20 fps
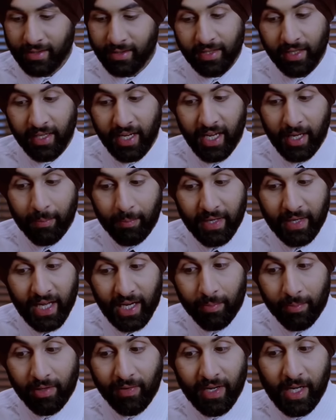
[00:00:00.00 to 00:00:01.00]
ये बिना रबर
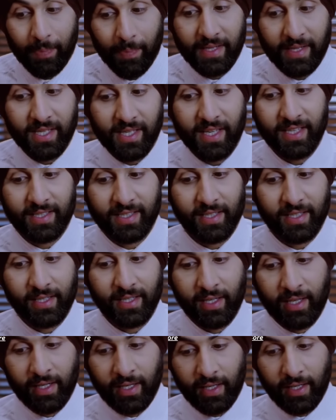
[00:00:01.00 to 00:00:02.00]
वाली पेंसिल नहीं है सर
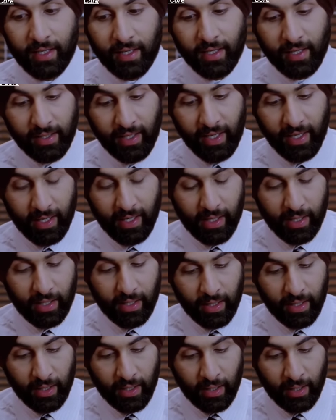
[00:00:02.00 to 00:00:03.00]
uh,
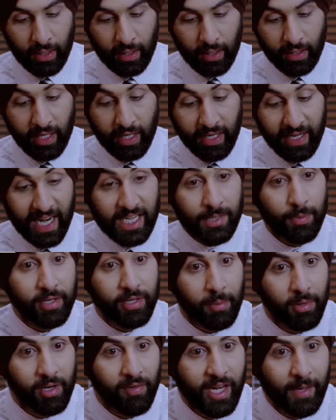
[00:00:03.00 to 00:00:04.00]
ये डिटैचबल uh, रबर uh,
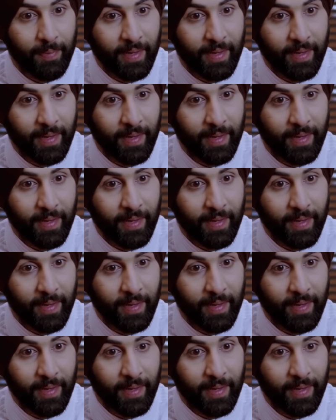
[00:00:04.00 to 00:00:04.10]
वाली पेंसिल